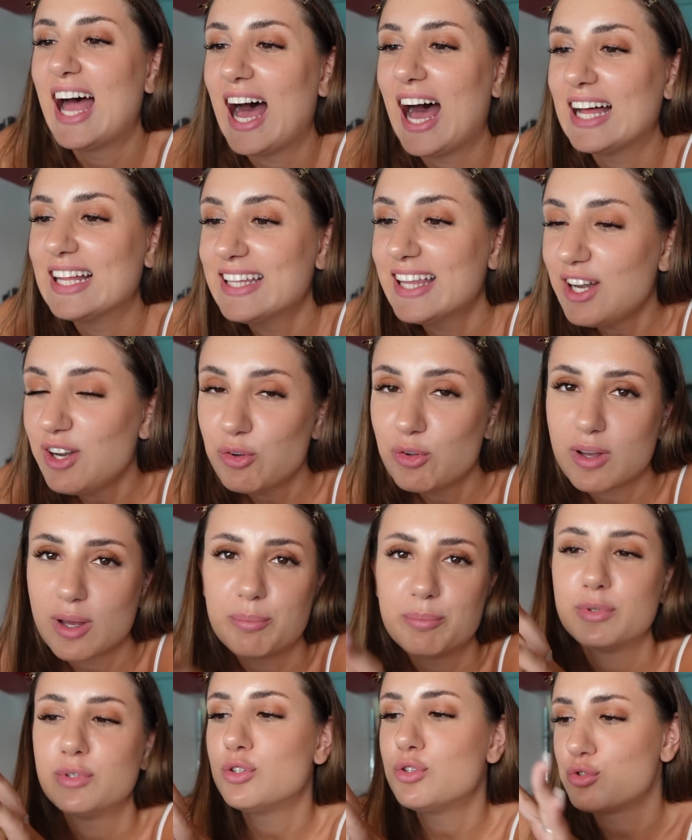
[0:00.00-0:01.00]
Andare in un
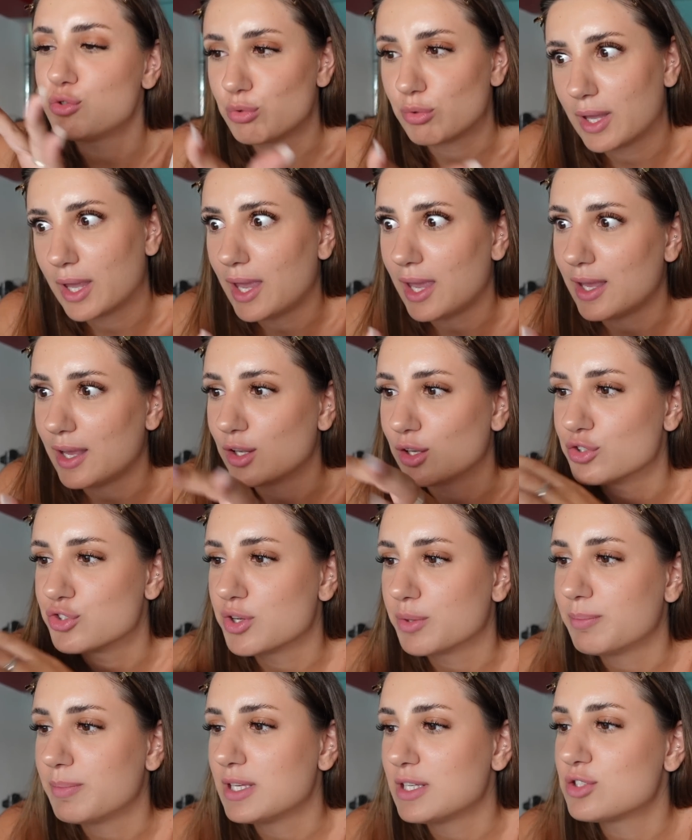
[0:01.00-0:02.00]
campo di zucche, e l'ho
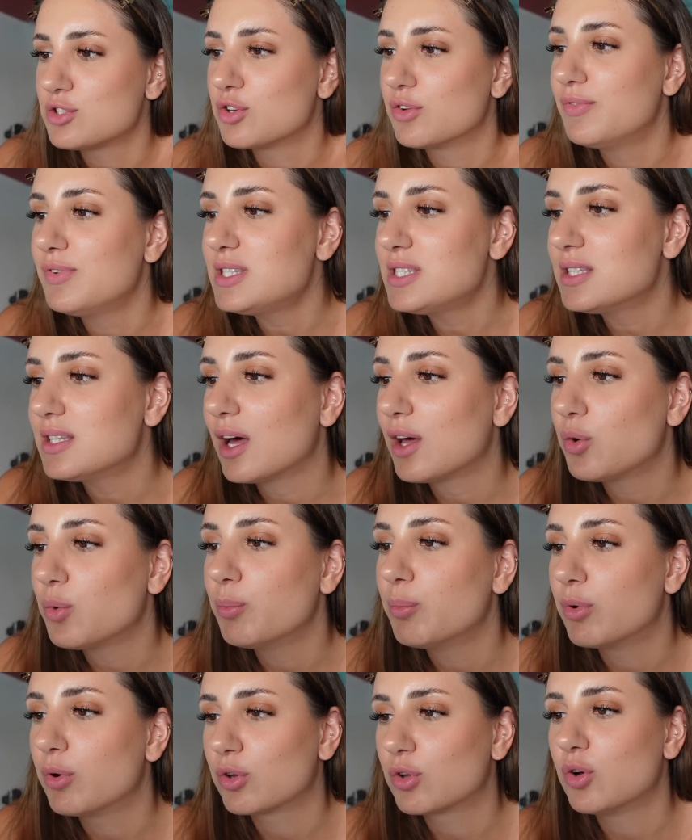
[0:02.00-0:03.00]
già messo, visitare
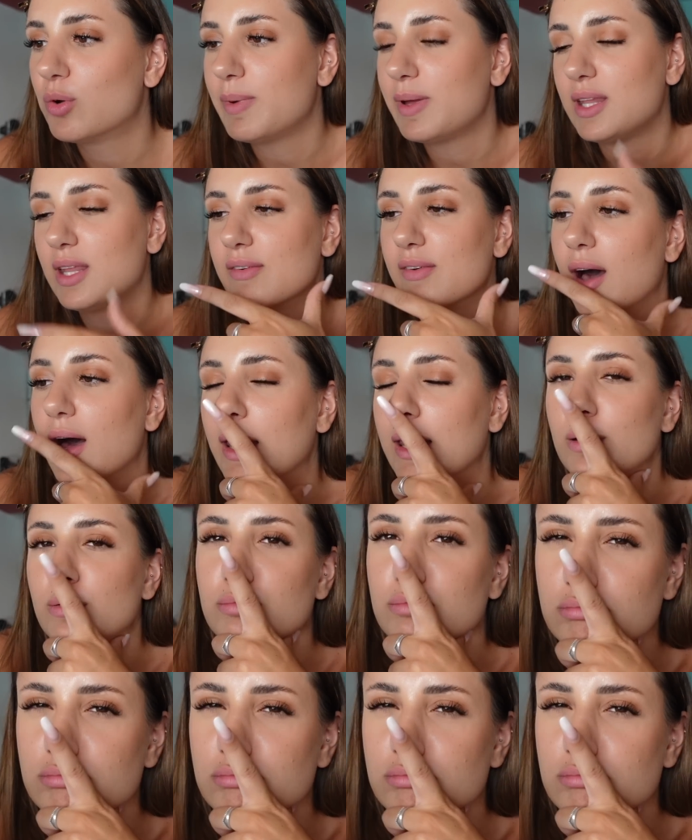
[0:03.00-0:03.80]
un borgo medievale.